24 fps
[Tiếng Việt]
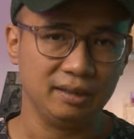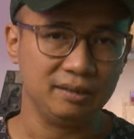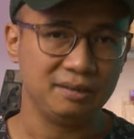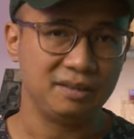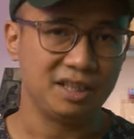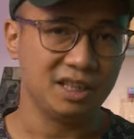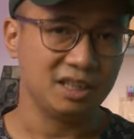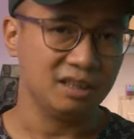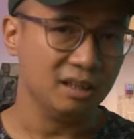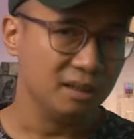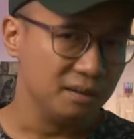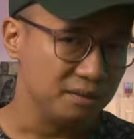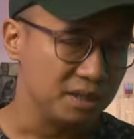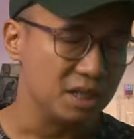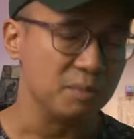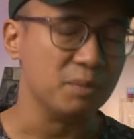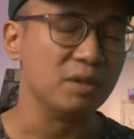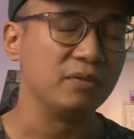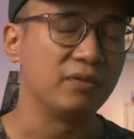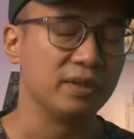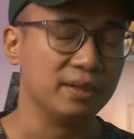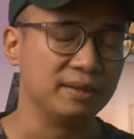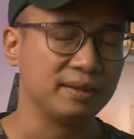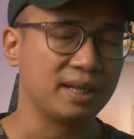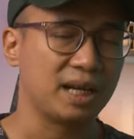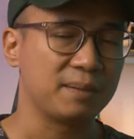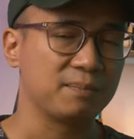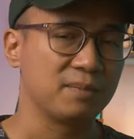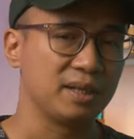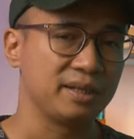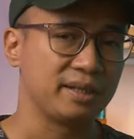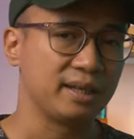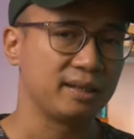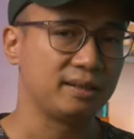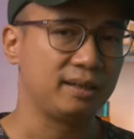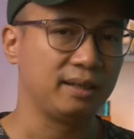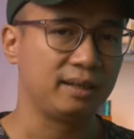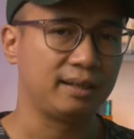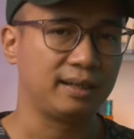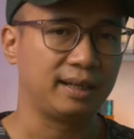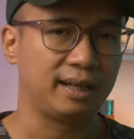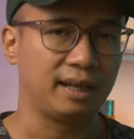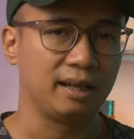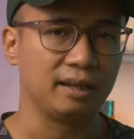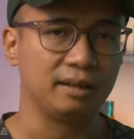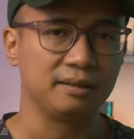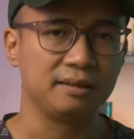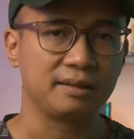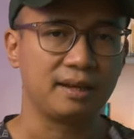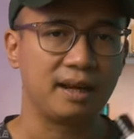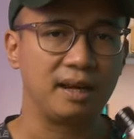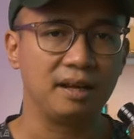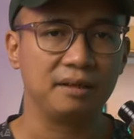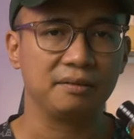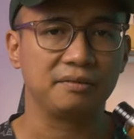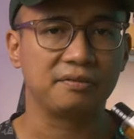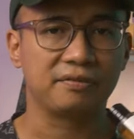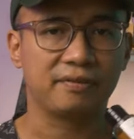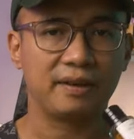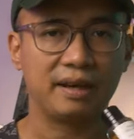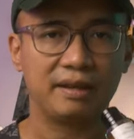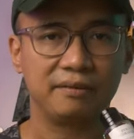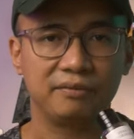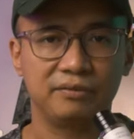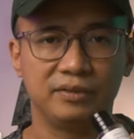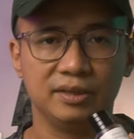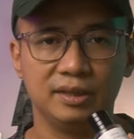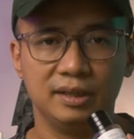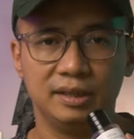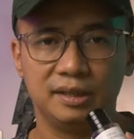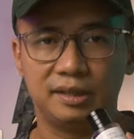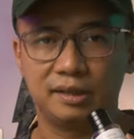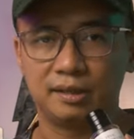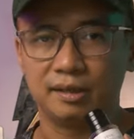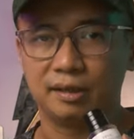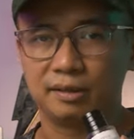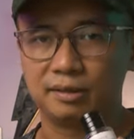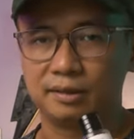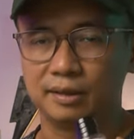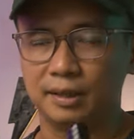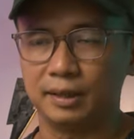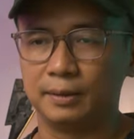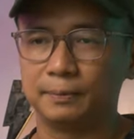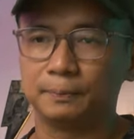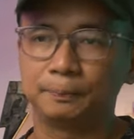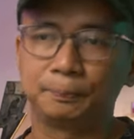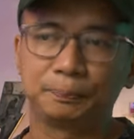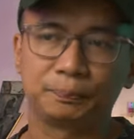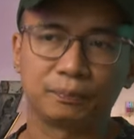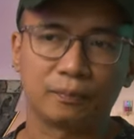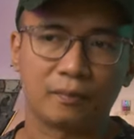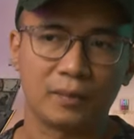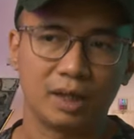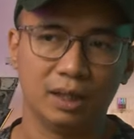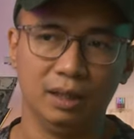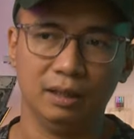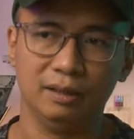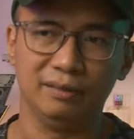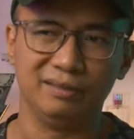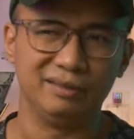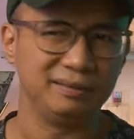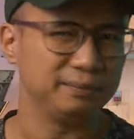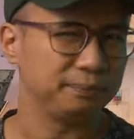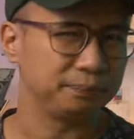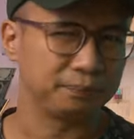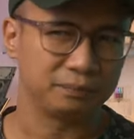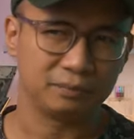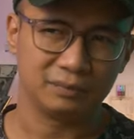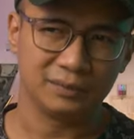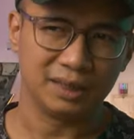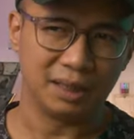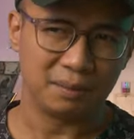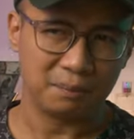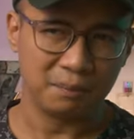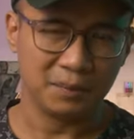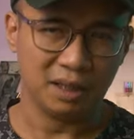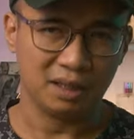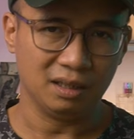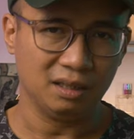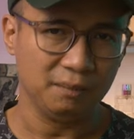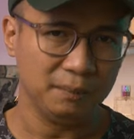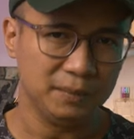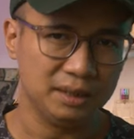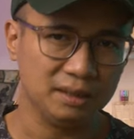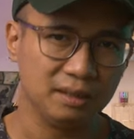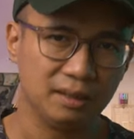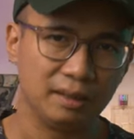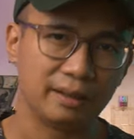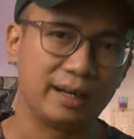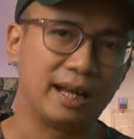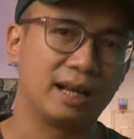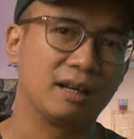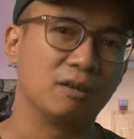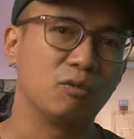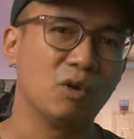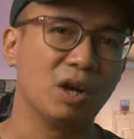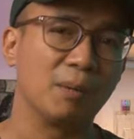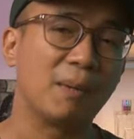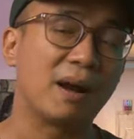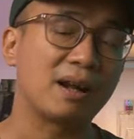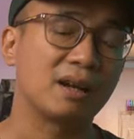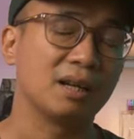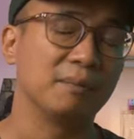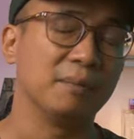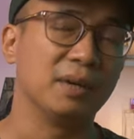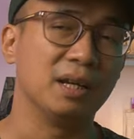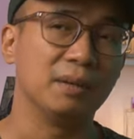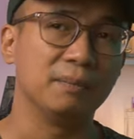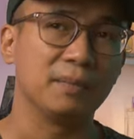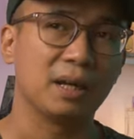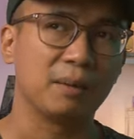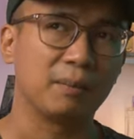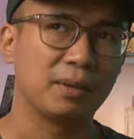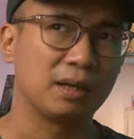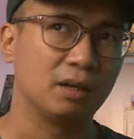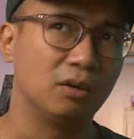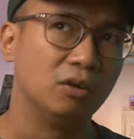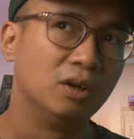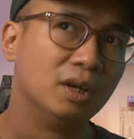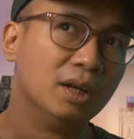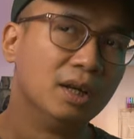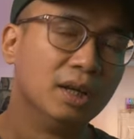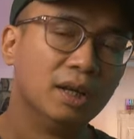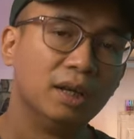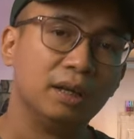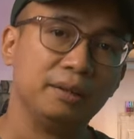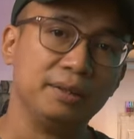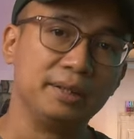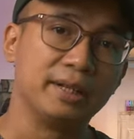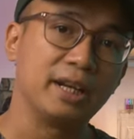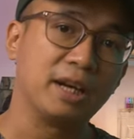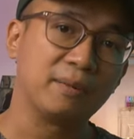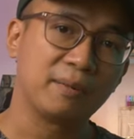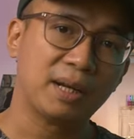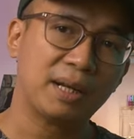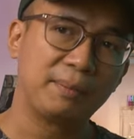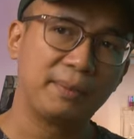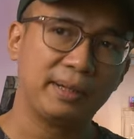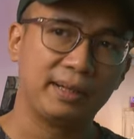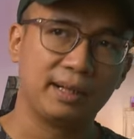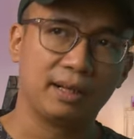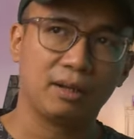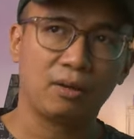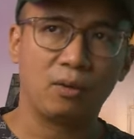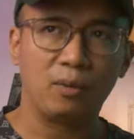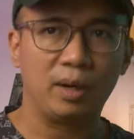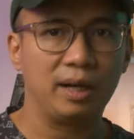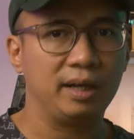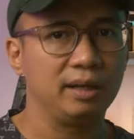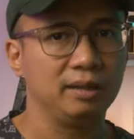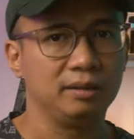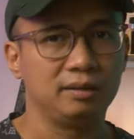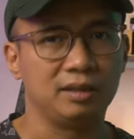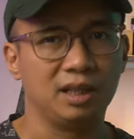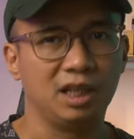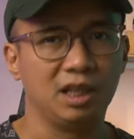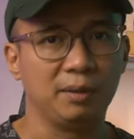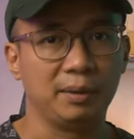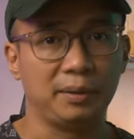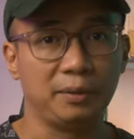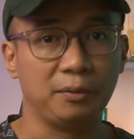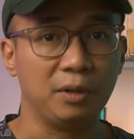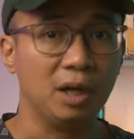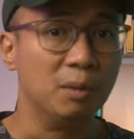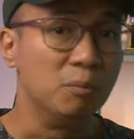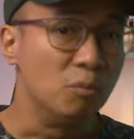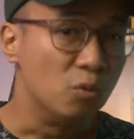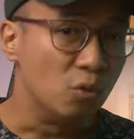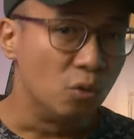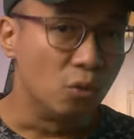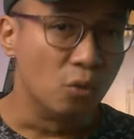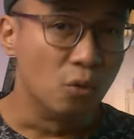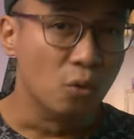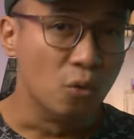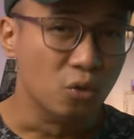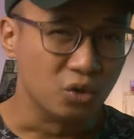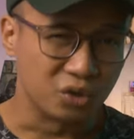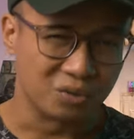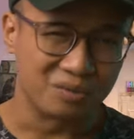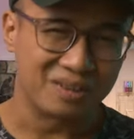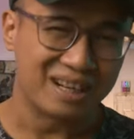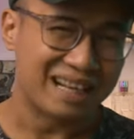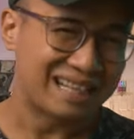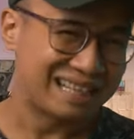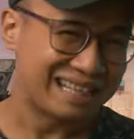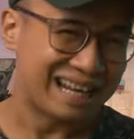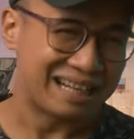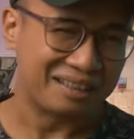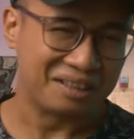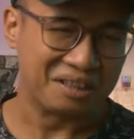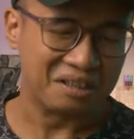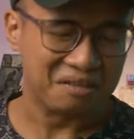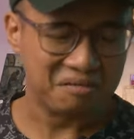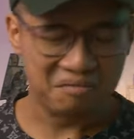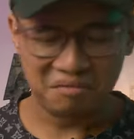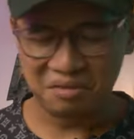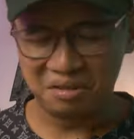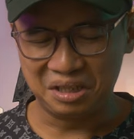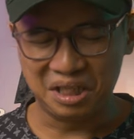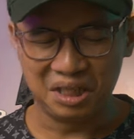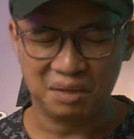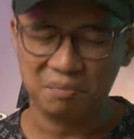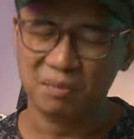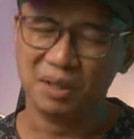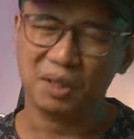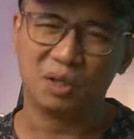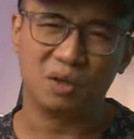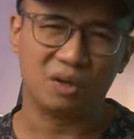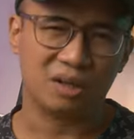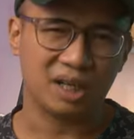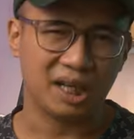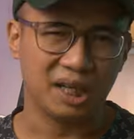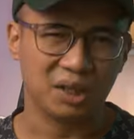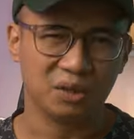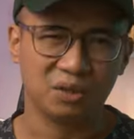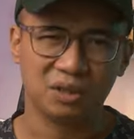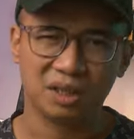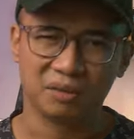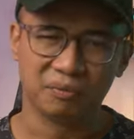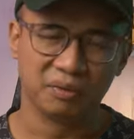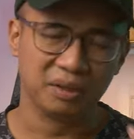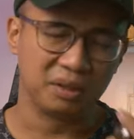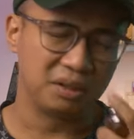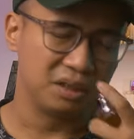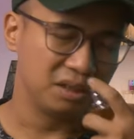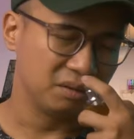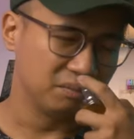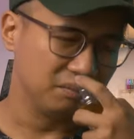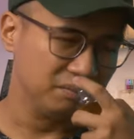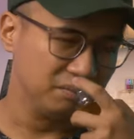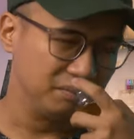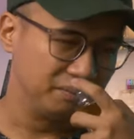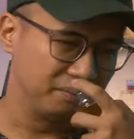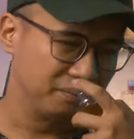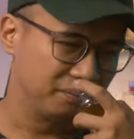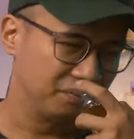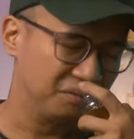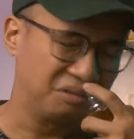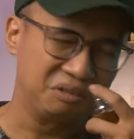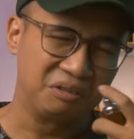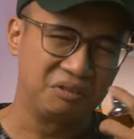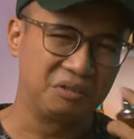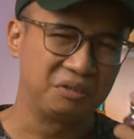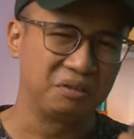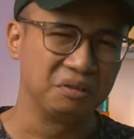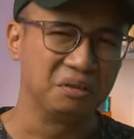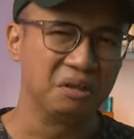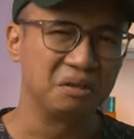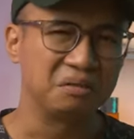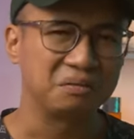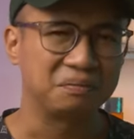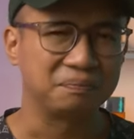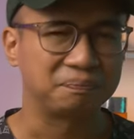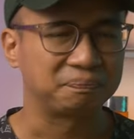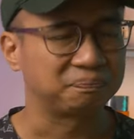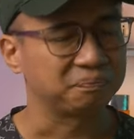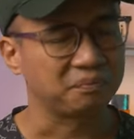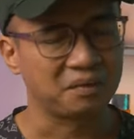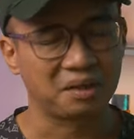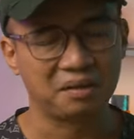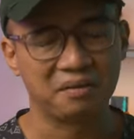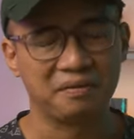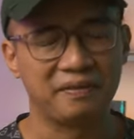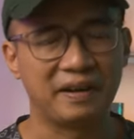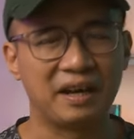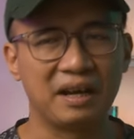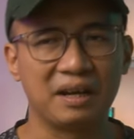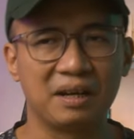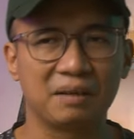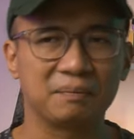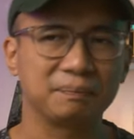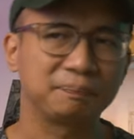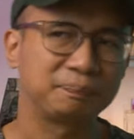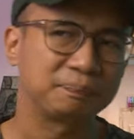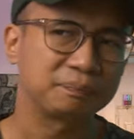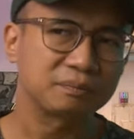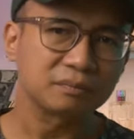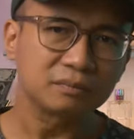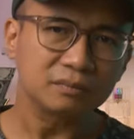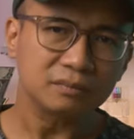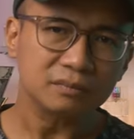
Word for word: phải đến chín hơn 90% là sẽ thích cái chai Fair Delicious này đấy, đặc biệt là bây giờ đang ngoài Bắc là mấy hôm nay bắt đầu nhưng ngày hôm nay mình đang quay là trời bắt đầu nó âm u xuống nó lạnh lạnh ấy. xịt mấy con này nó thật với các ông sướng phê lắm